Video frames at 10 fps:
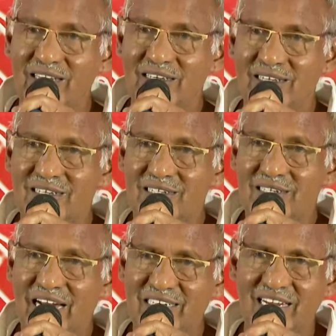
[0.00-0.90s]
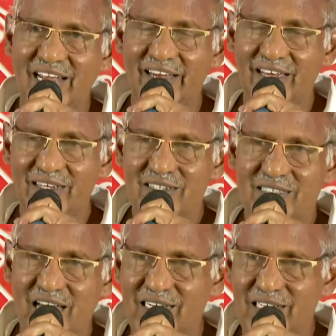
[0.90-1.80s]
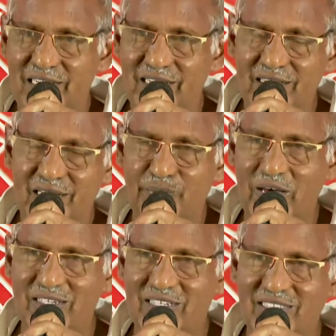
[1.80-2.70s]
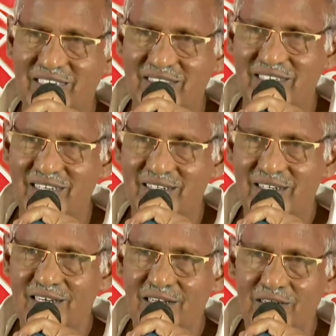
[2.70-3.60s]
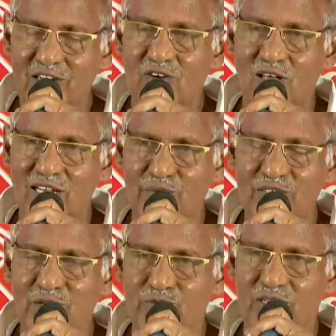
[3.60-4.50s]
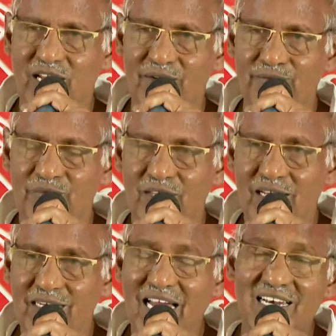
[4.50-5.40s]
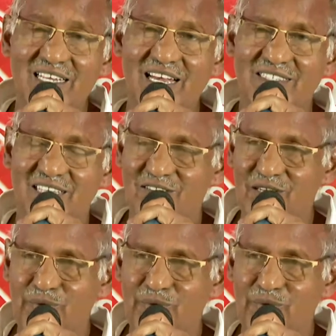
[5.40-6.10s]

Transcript: వెంటనే దాన్ని రిపేర్ చేసేసి నీళ్లు వదలమని చెప్తున్నారు ఎట్లా చేస్తారు రిపేర్